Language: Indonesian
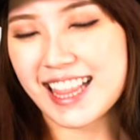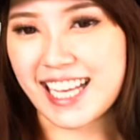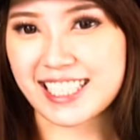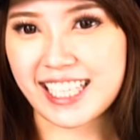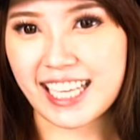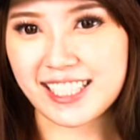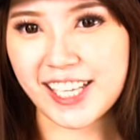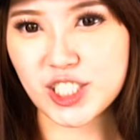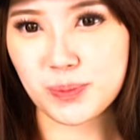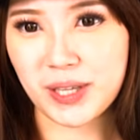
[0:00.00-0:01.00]
Let's Get
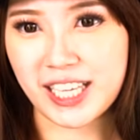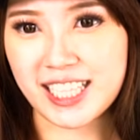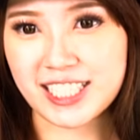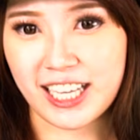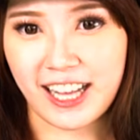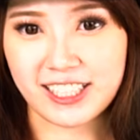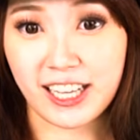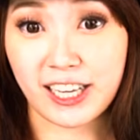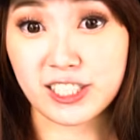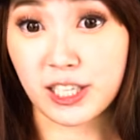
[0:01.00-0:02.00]
Rich merilis
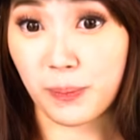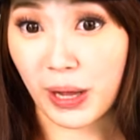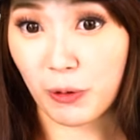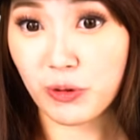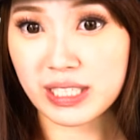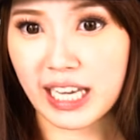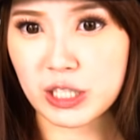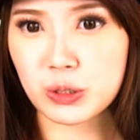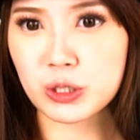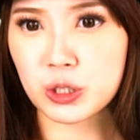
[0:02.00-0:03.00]
karakter-karakter baru
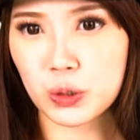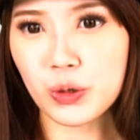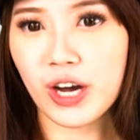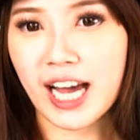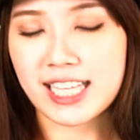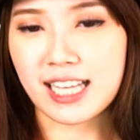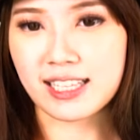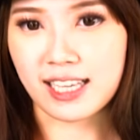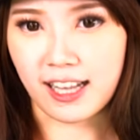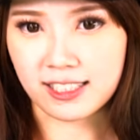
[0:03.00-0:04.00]
yaitu Sue
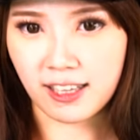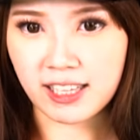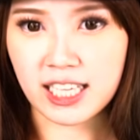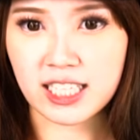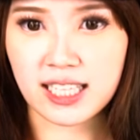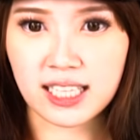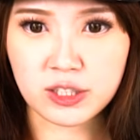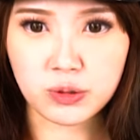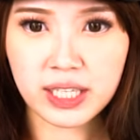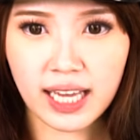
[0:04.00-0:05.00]
dan karakter di
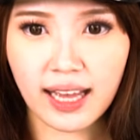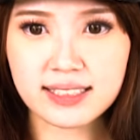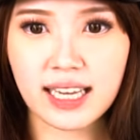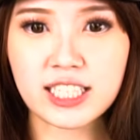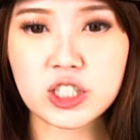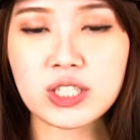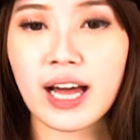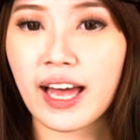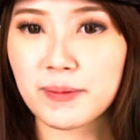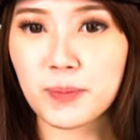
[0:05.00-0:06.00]
keliling dunia yaitu
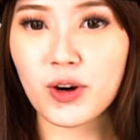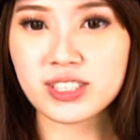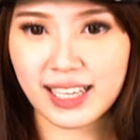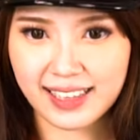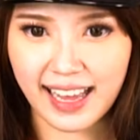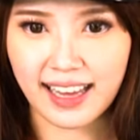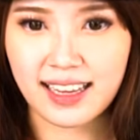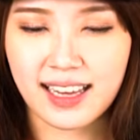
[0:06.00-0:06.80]
Hanbok Nana.